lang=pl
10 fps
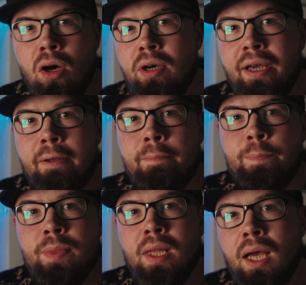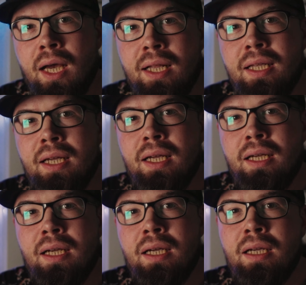Okej, okay,
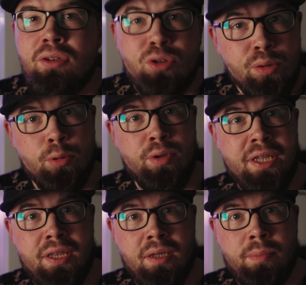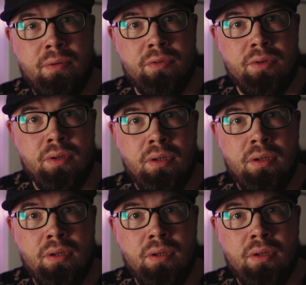ale tu był inny powód.